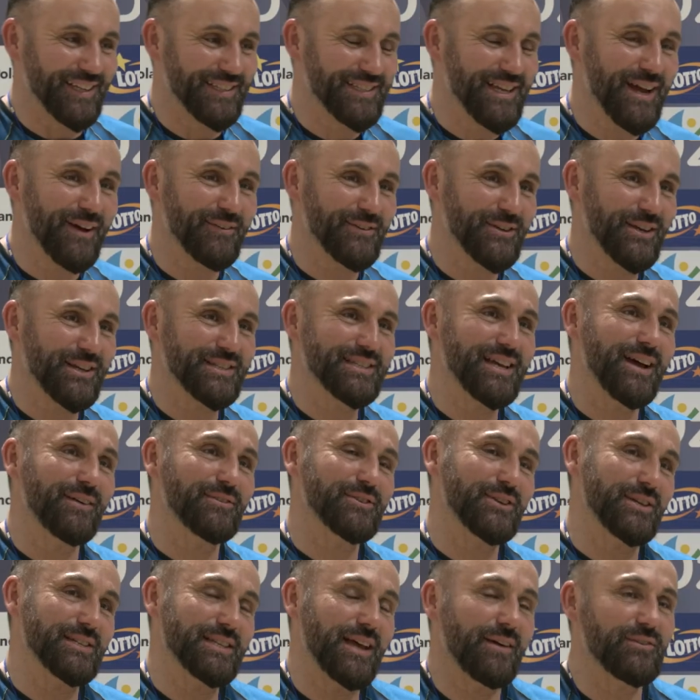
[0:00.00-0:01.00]
zawsze,
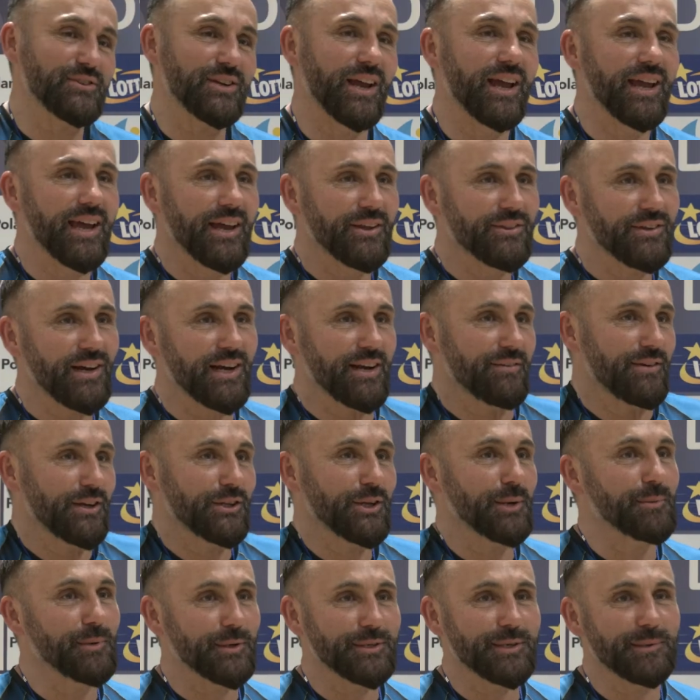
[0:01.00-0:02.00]
zawsze, zawsze. No ale
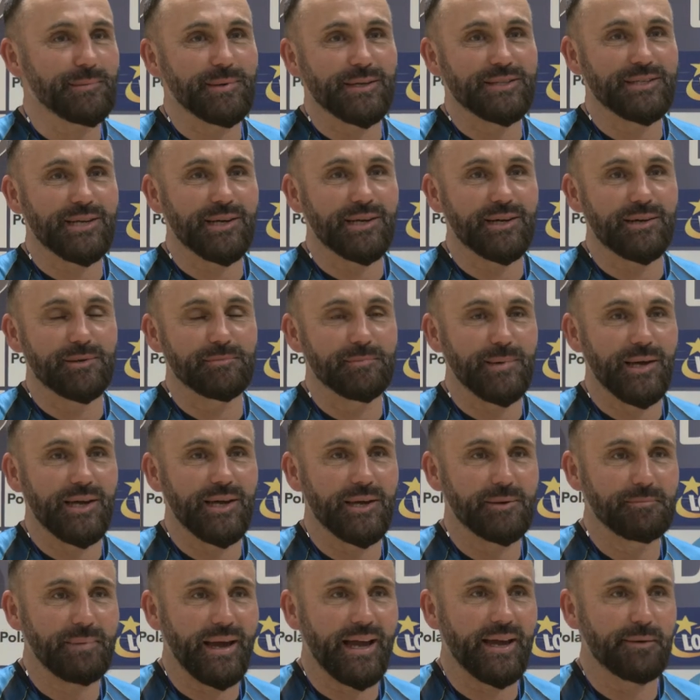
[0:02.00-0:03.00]
wiadomo, że będzie
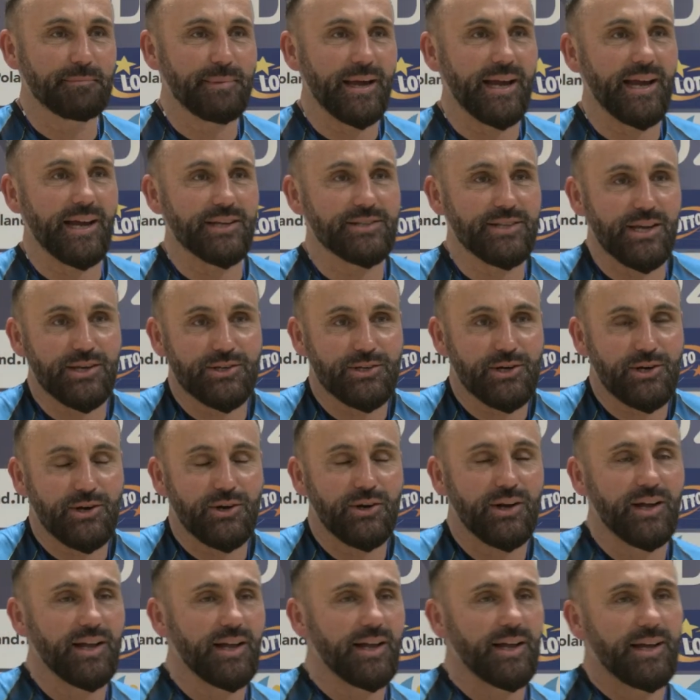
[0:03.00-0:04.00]
mega, mega
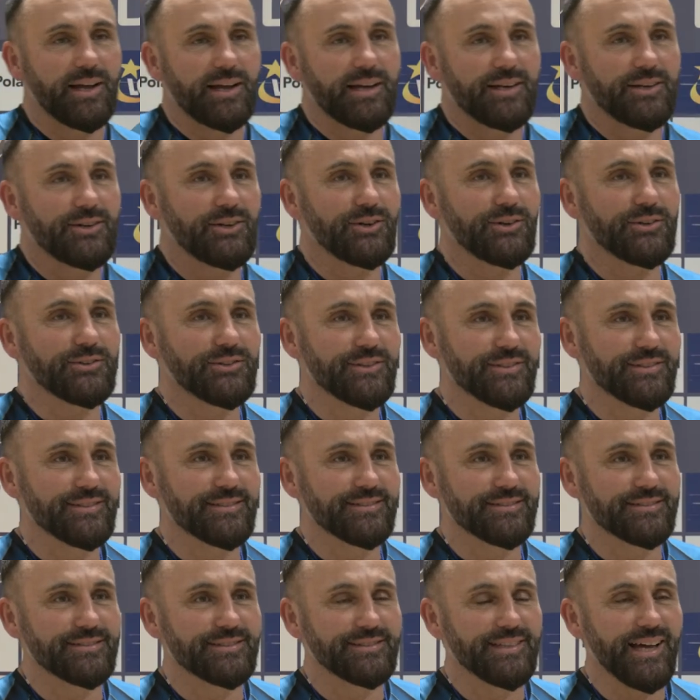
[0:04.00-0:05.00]
ciężko. No,
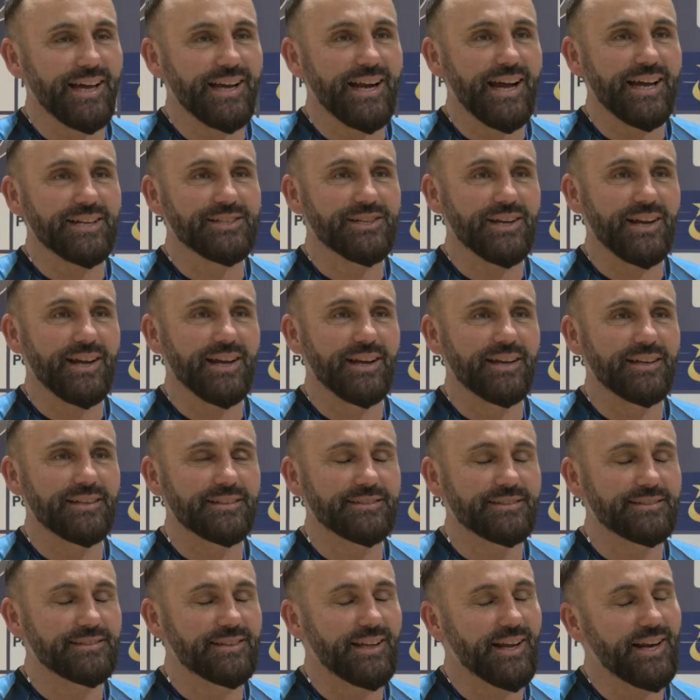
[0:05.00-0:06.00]
na razie,
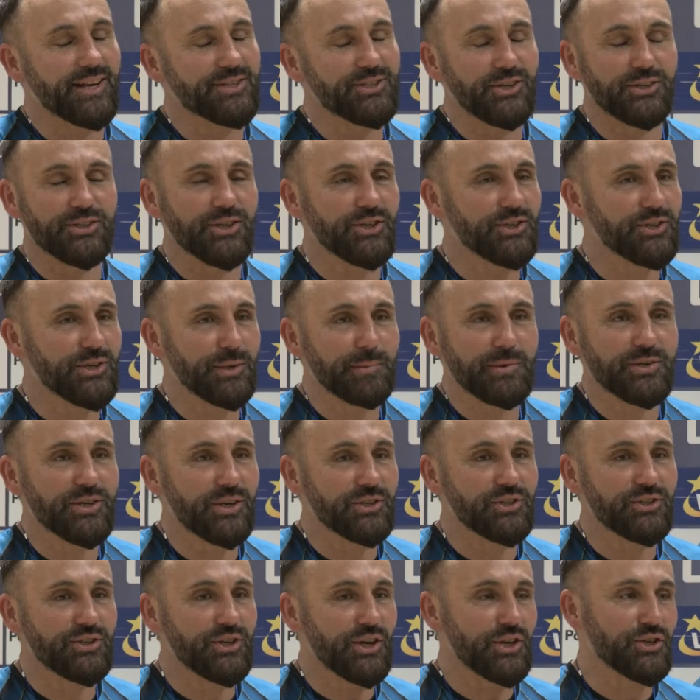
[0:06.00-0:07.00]
na razie cieszymy
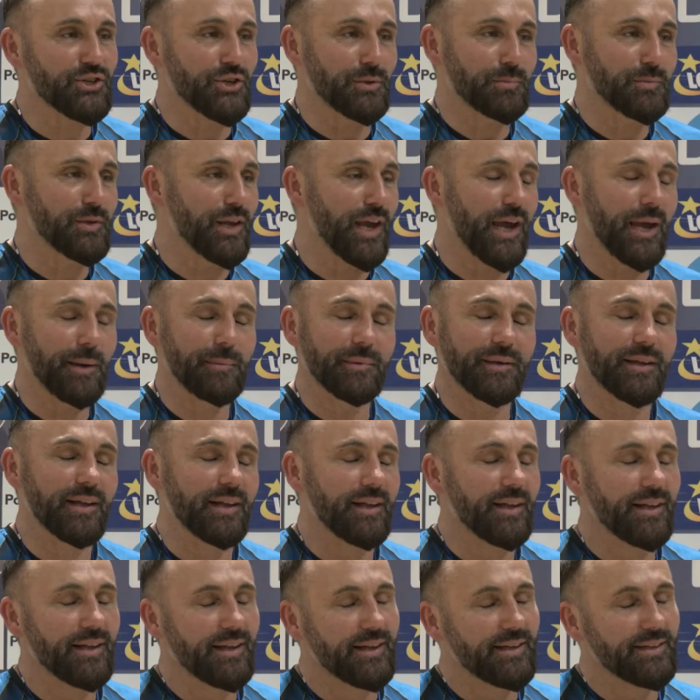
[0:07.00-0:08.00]
się dzisiejszym dniem.
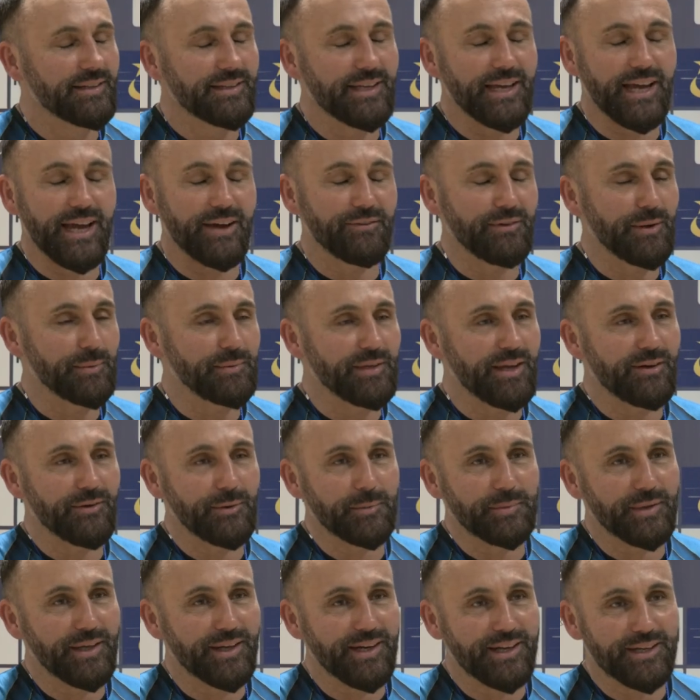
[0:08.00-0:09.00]
Nie wiem, nie
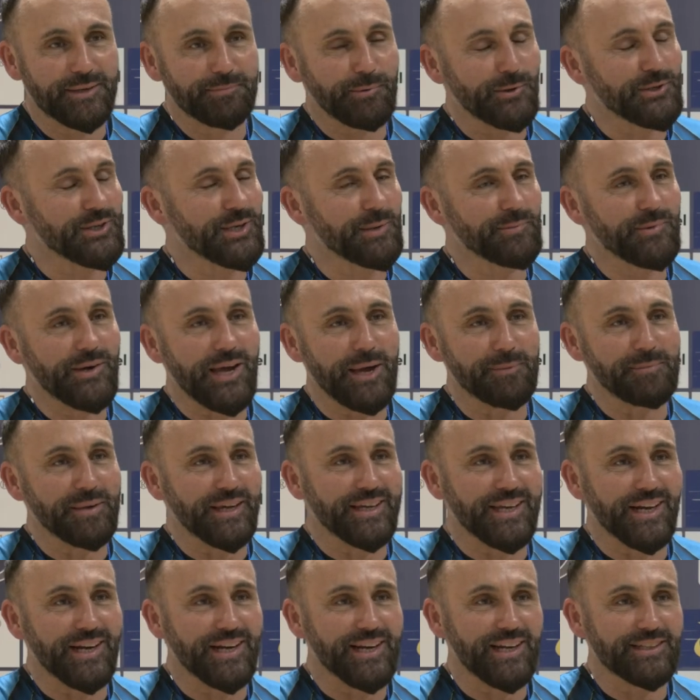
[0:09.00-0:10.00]
wiem. Na re... Potrzebujemy
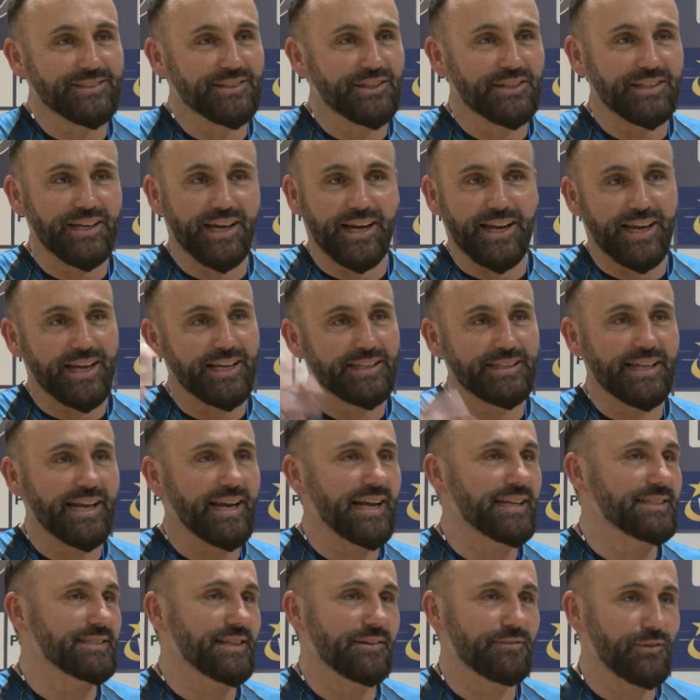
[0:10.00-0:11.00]
kilka dni na
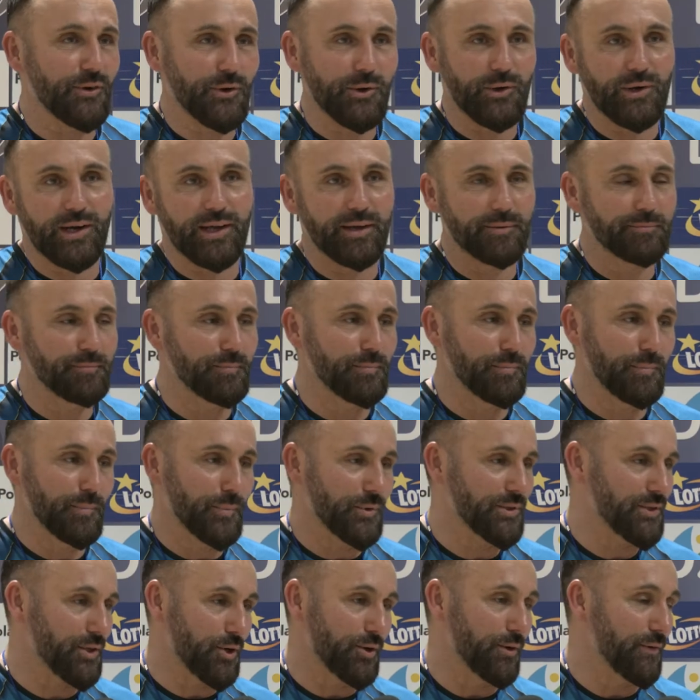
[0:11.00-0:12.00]
regenerację w ogóle
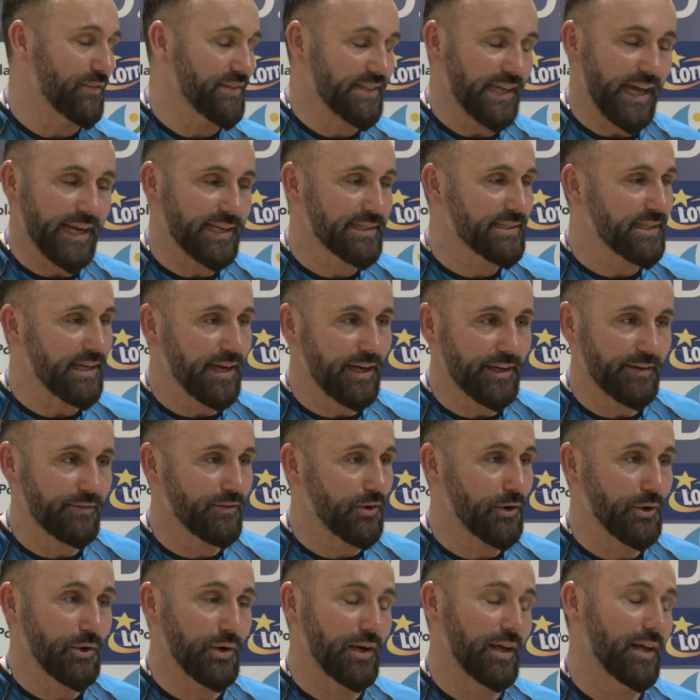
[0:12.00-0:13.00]
mózgów, serca i w
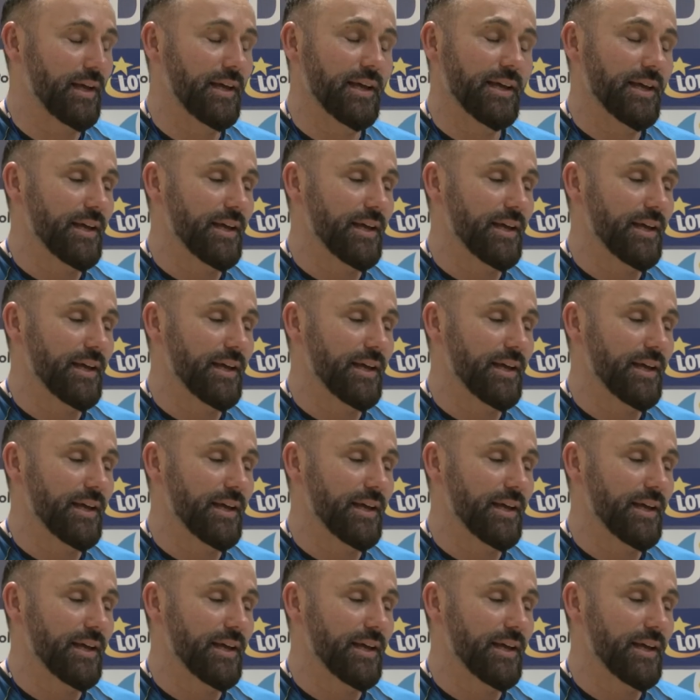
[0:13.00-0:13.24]
ogóle,